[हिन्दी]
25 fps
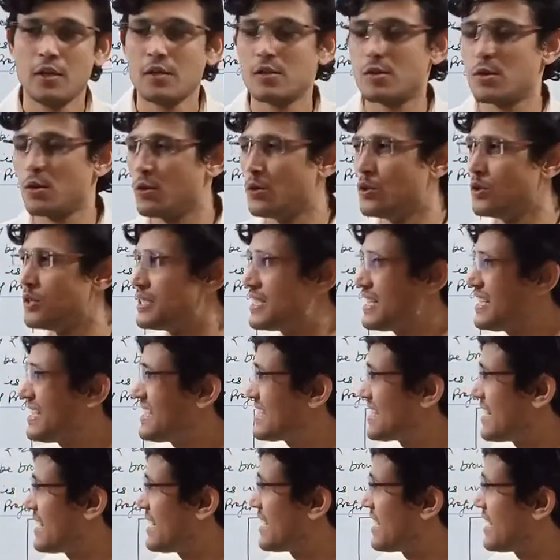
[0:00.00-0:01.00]
सो so,
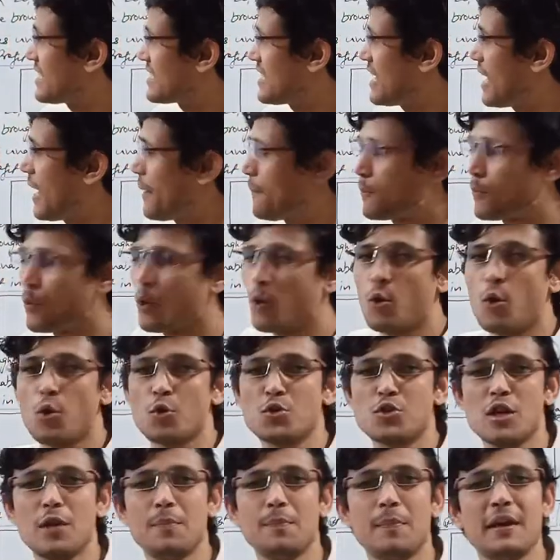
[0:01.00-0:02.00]
जिस तरीके से आपको
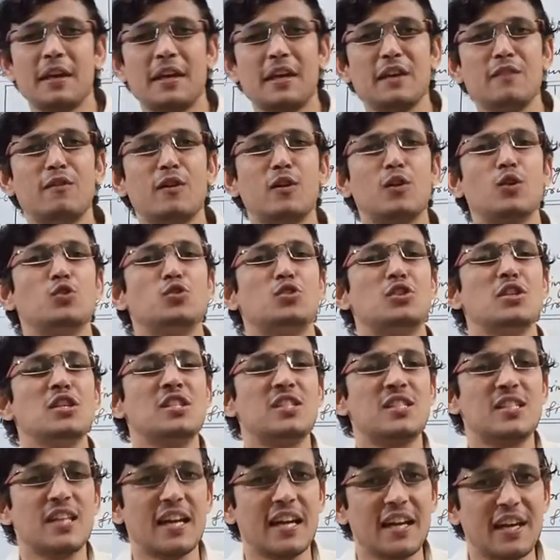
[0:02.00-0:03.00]
क्वेश्चन में गिवन हो
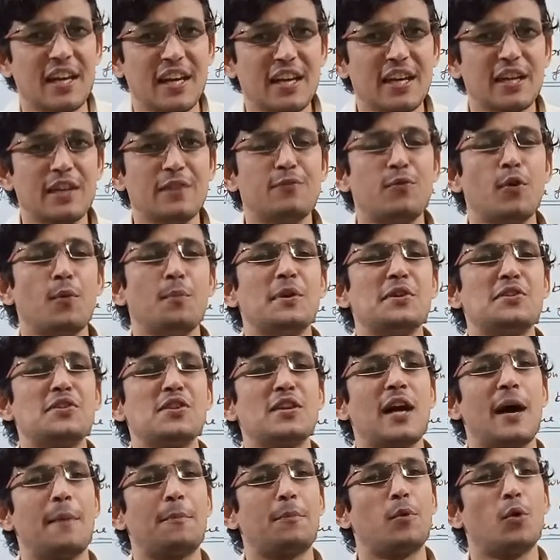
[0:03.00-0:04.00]
जिस तरह की
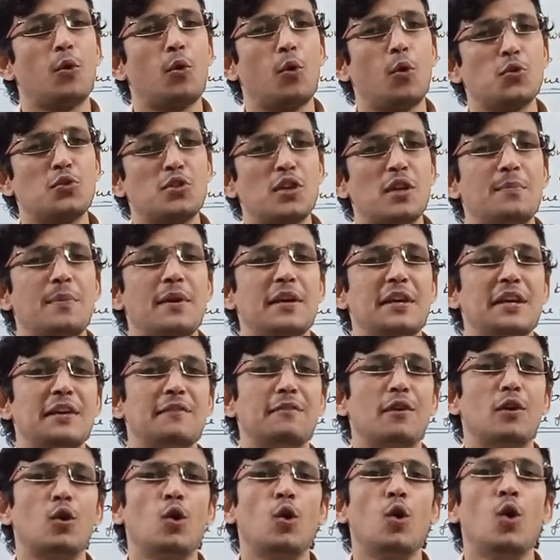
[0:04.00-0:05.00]
इंफॉर्मेशन आपको क्वेश्चन में
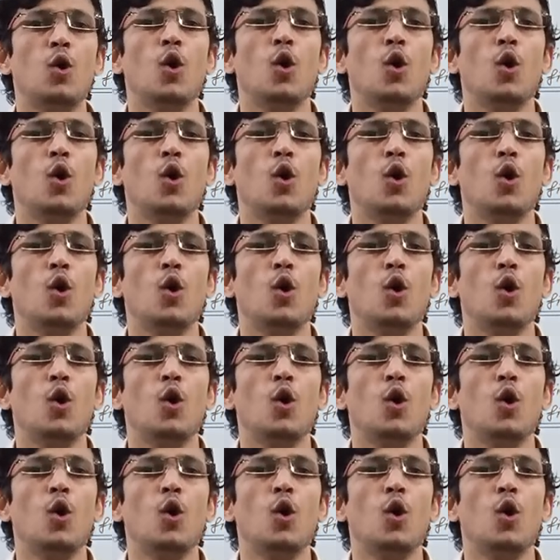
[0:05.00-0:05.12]
गिवन हो